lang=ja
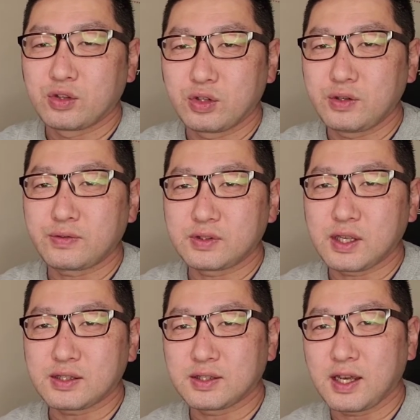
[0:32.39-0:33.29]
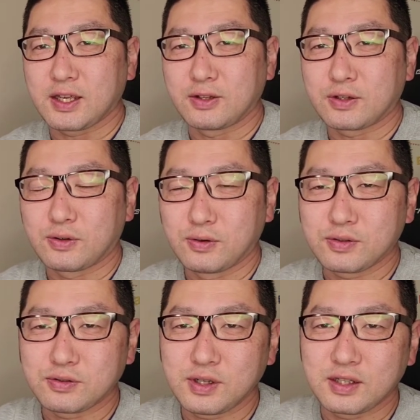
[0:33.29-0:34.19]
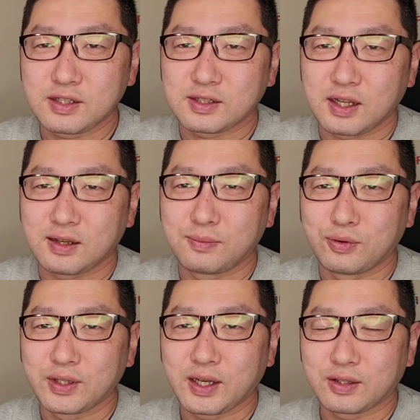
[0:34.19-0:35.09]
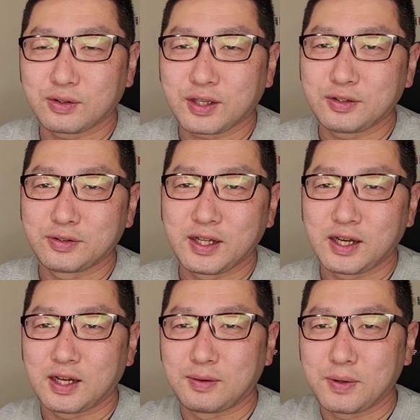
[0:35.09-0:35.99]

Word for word: より複雑で、より高速なですね、問題が解けるような、